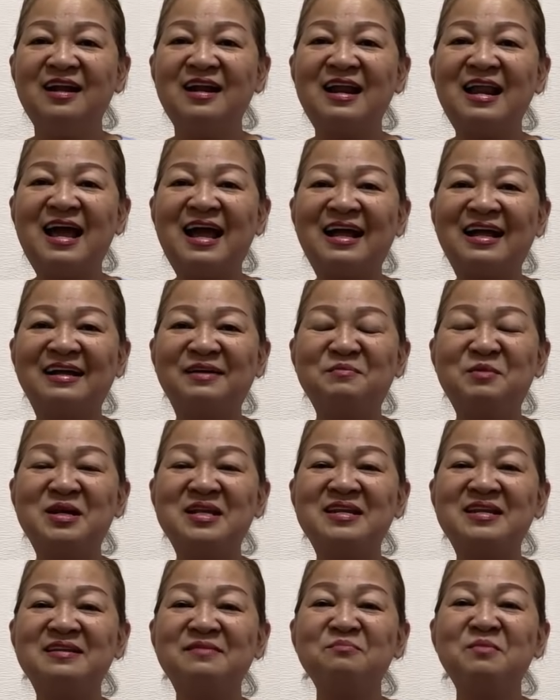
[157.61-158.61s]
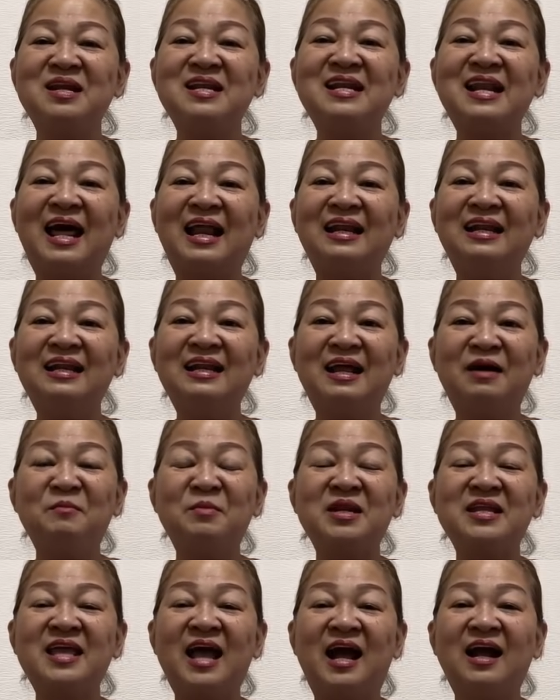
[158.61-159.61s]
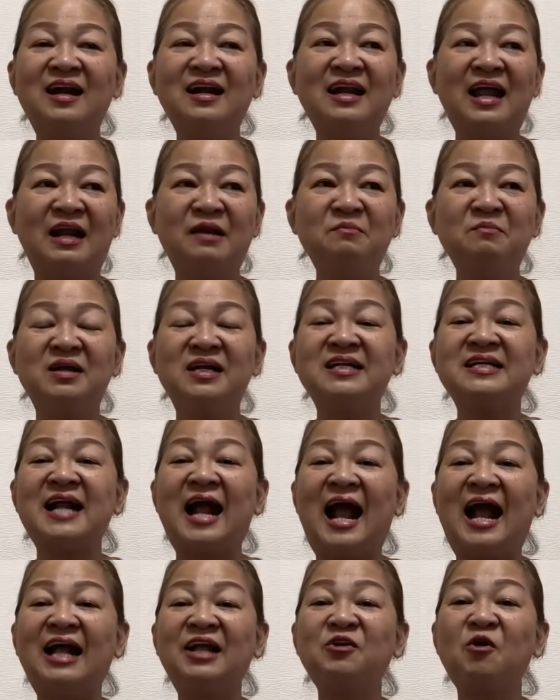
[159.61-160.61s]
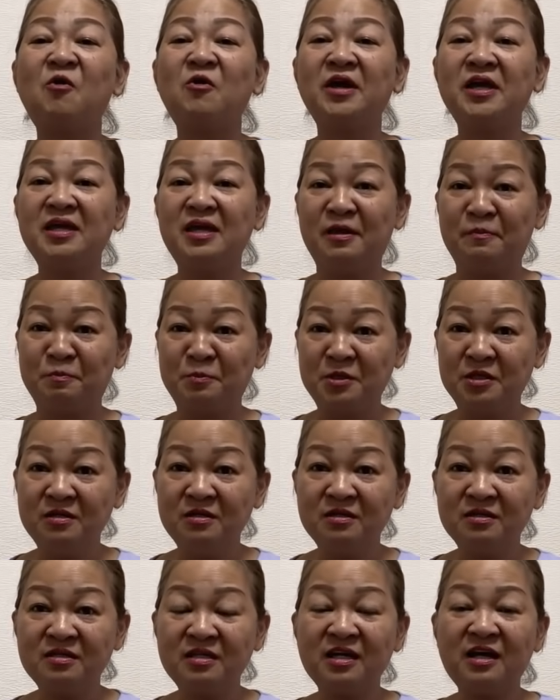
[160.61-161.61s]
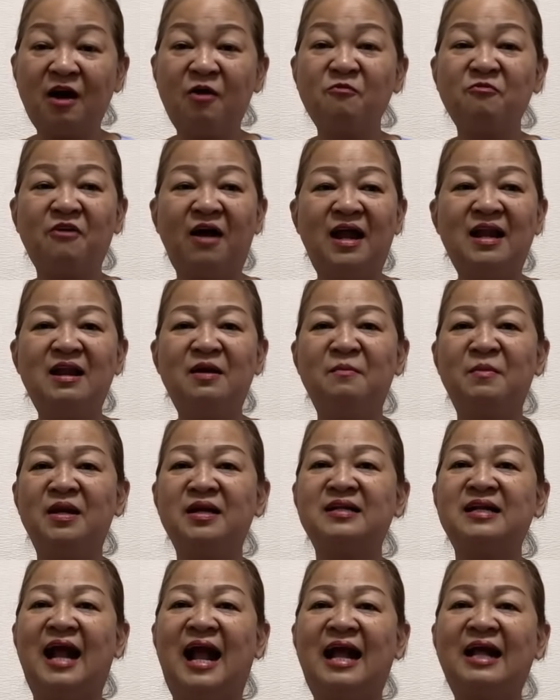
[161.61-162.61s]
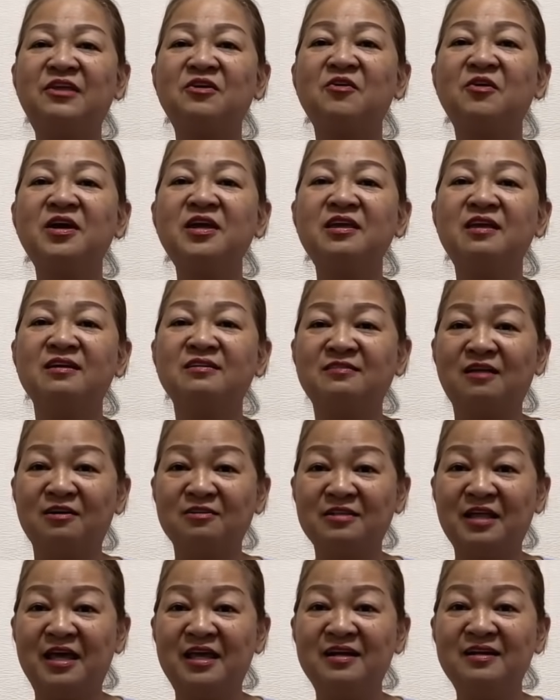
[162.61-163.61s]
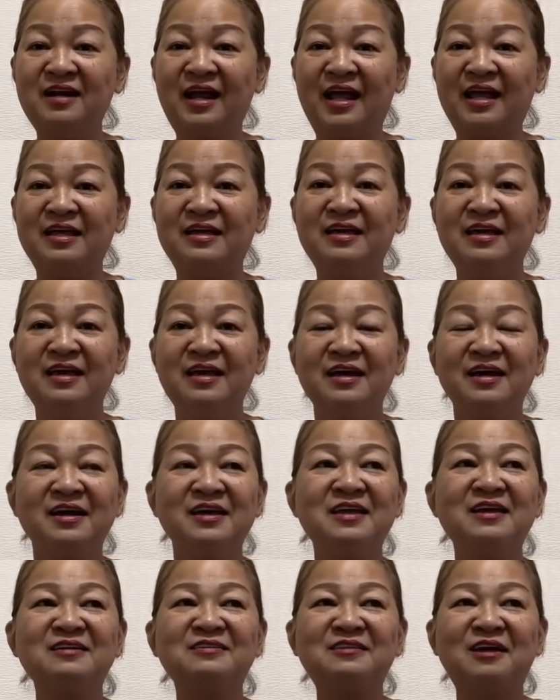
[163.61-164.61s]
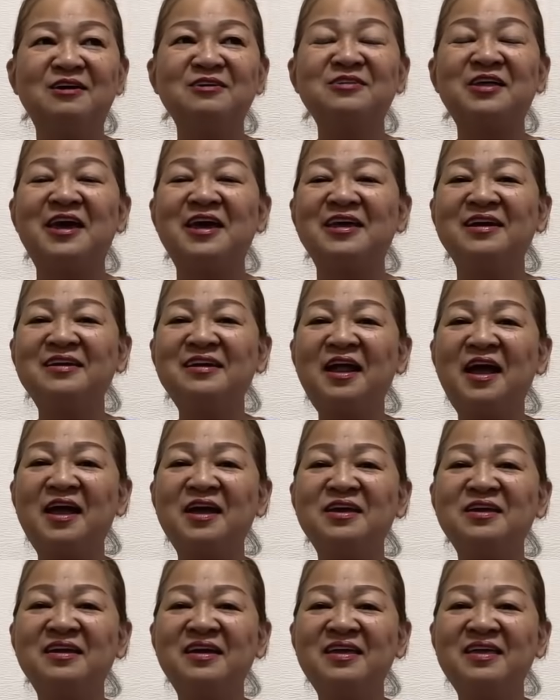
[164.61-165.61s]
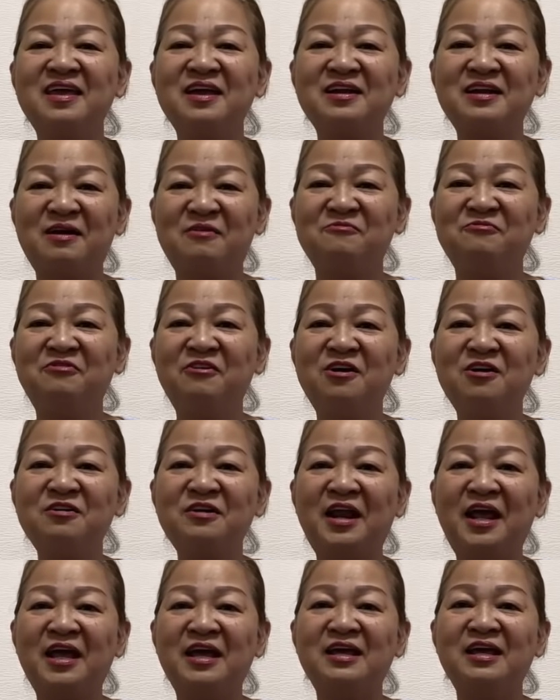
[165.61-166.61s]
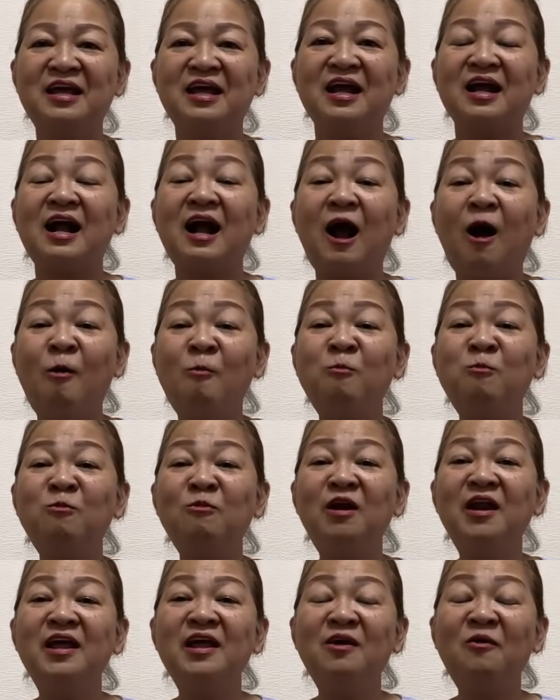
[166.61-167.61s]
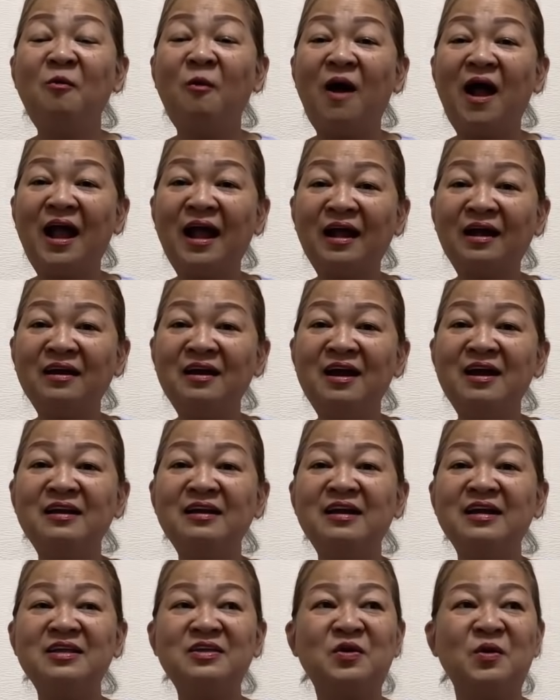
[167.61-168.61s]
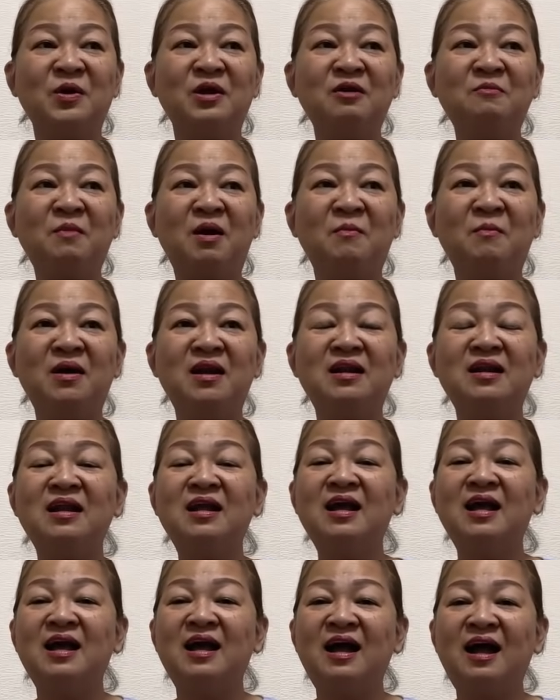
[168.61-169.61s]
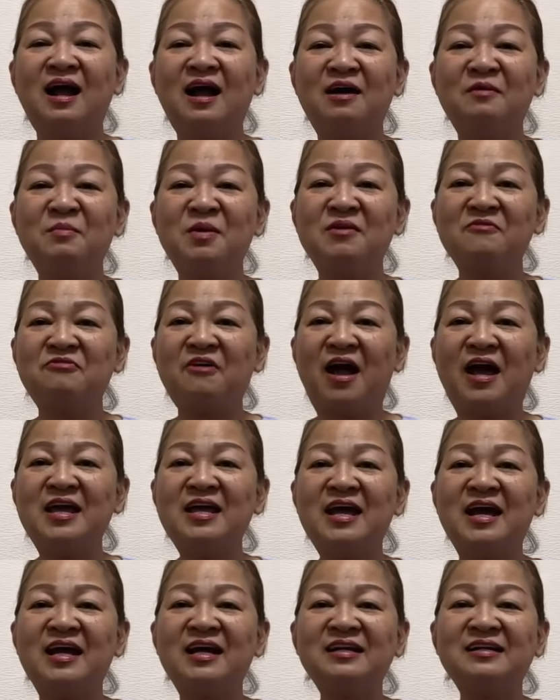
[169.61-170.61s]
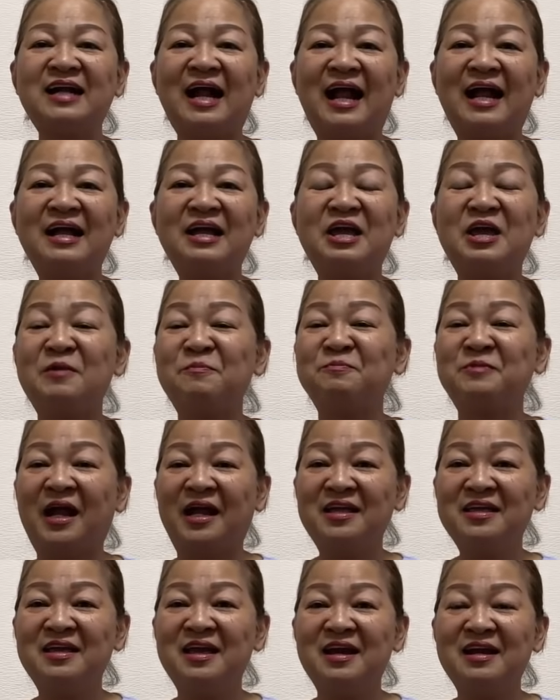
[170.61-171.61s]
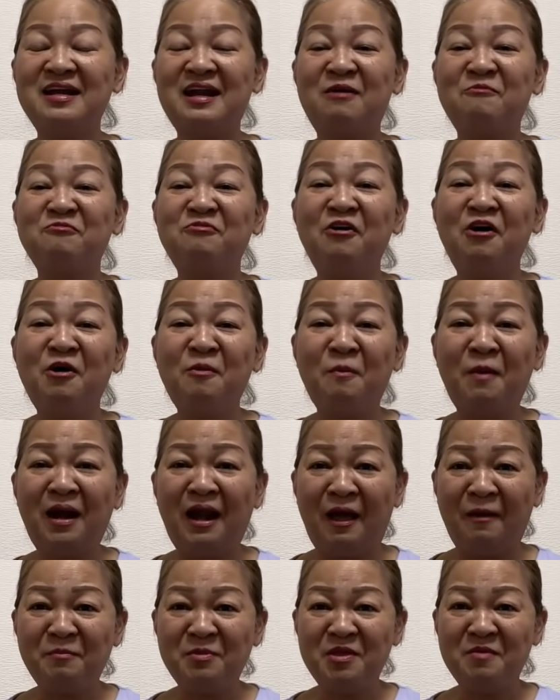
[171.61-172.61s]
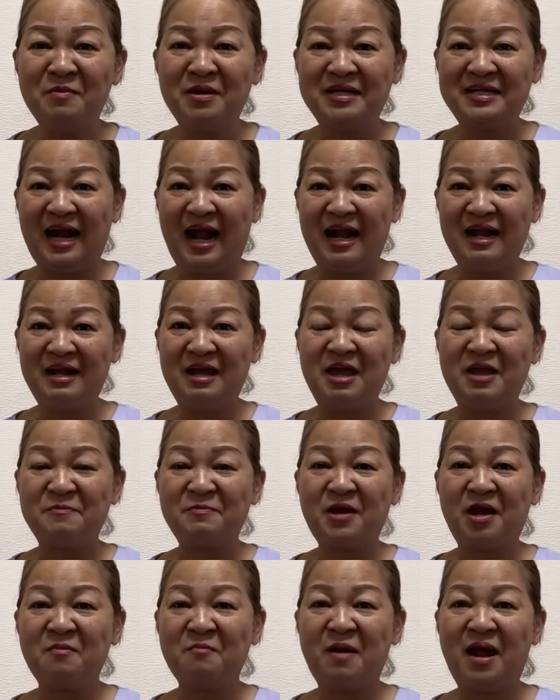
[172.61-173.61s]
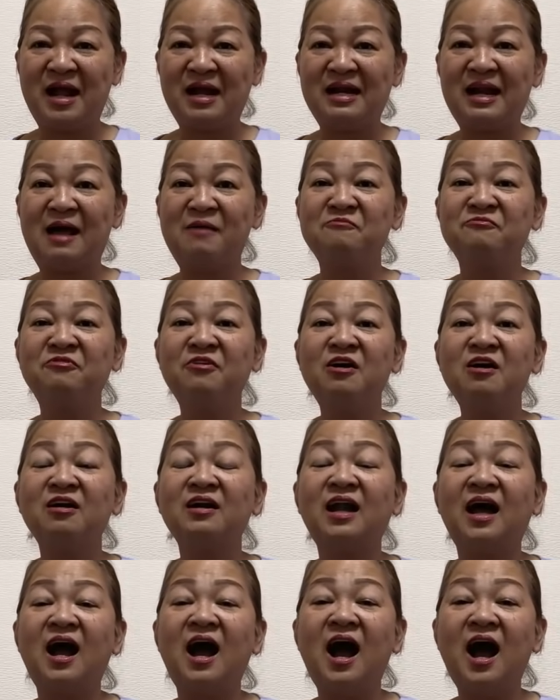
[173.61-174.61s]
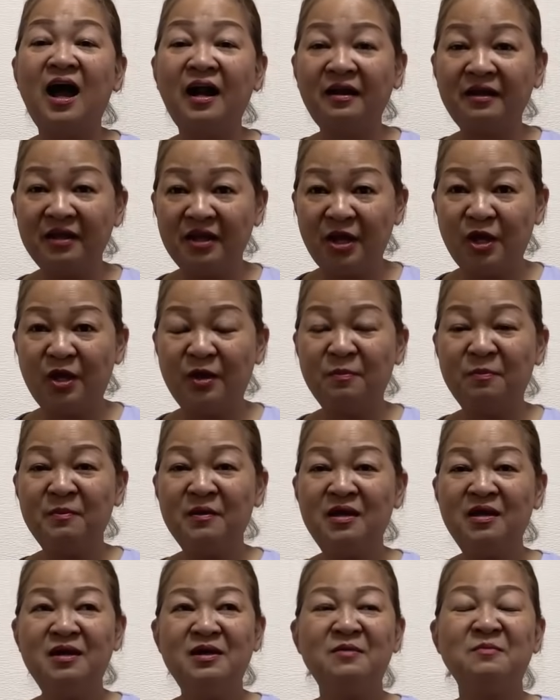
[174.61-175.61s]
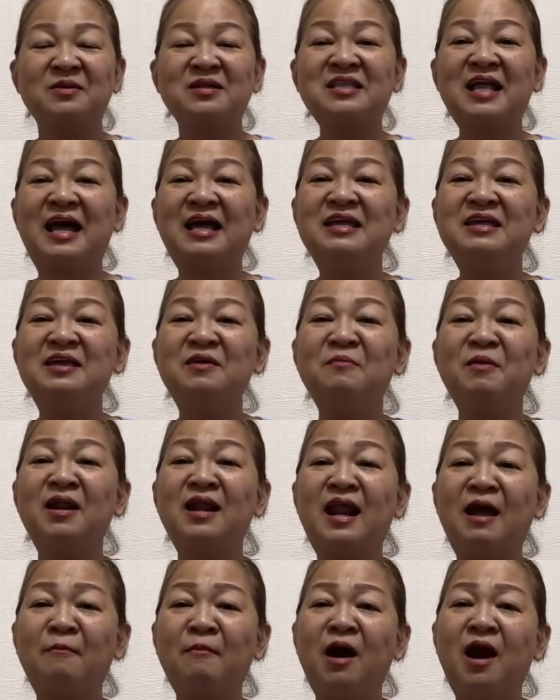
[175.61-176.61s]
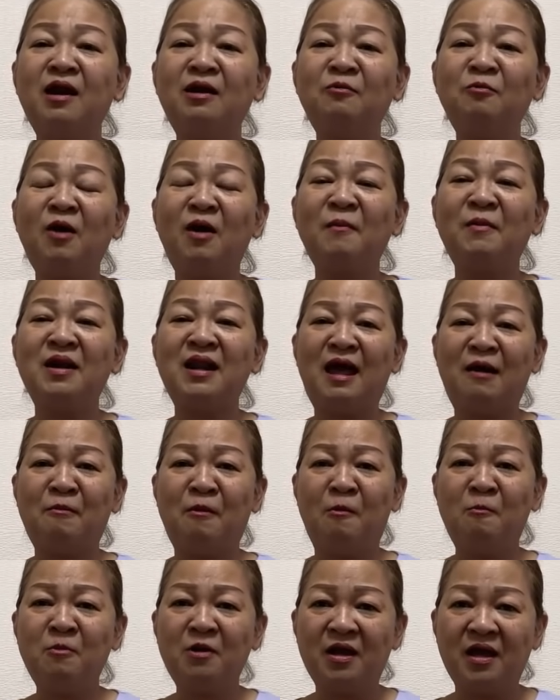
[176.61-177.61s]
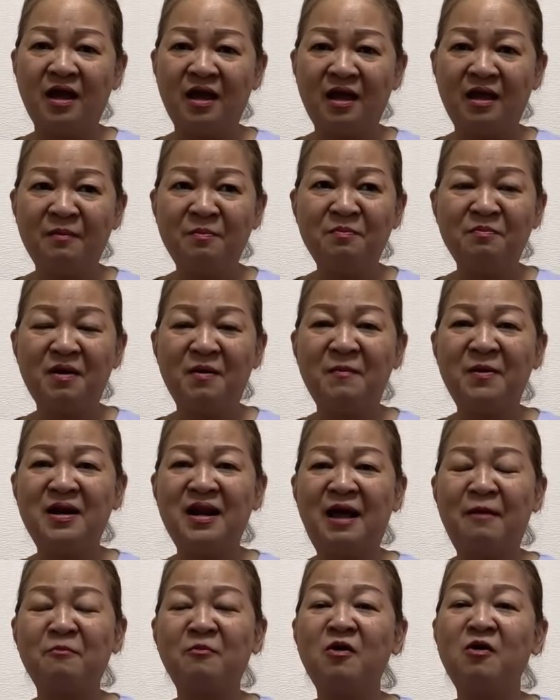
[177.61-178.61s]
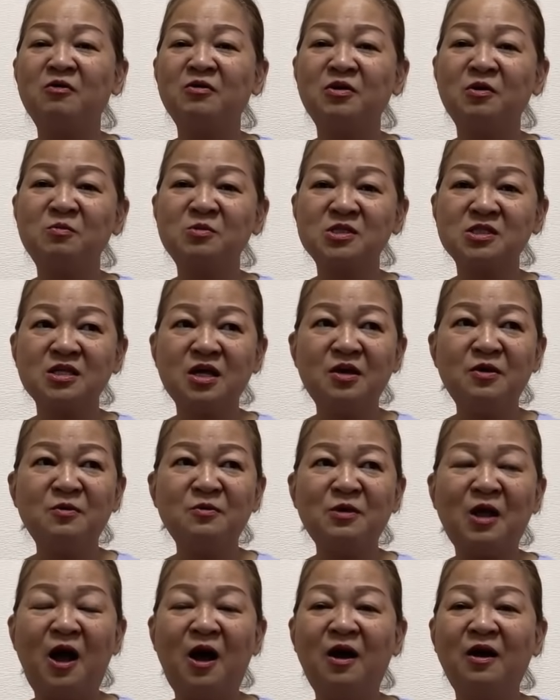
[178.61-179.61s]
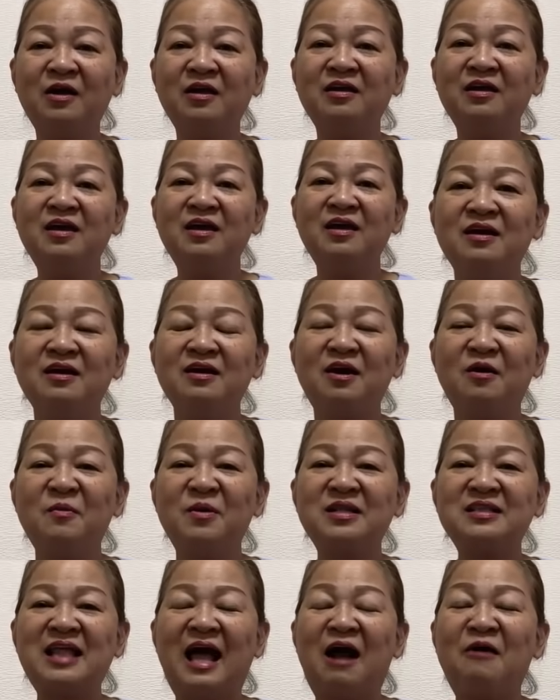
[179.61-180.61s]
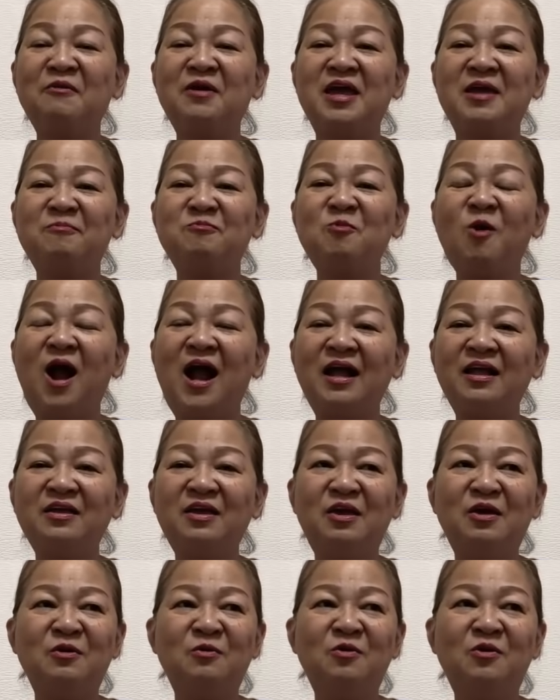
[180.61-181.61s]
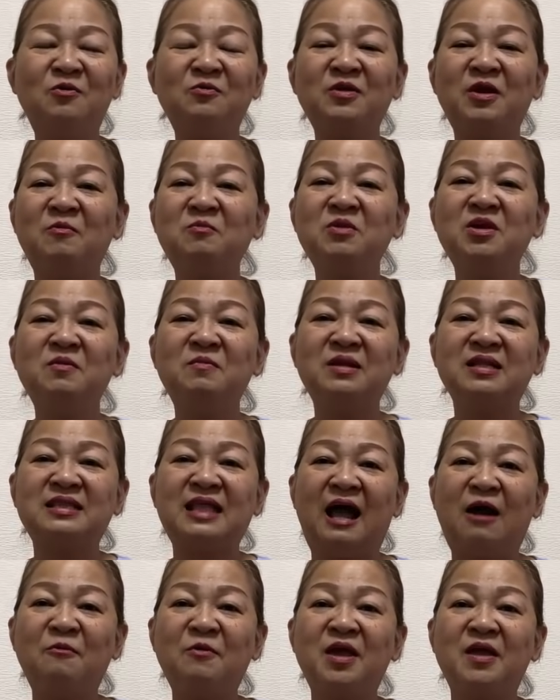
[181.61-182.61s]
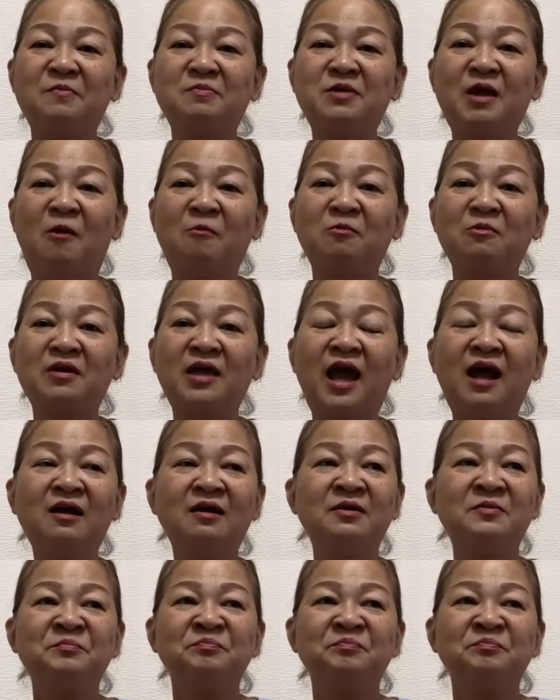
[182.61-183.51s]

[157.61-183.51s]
là mình mình lãnh là mình nhận lãnh mình trả cho cái nghiệp trước chứ không phải là mình trả cho cái việc từ thiện này cái việc từ thiện này cái việc làm phước này không liên quan đến cái chuyện mà mình à, mình phải hả trả nghiệp trả gì hết làm phước mà làm gì mà trả nghiệp các bạn làm phước là hết nghiệp mà tại vì mình làm ít quá mình làm không kịp mà mình làm có một chút xíu thôi rồi mình tạo nghiệp quá nhiều luôn giống như mình tạo nghiệp chồng chất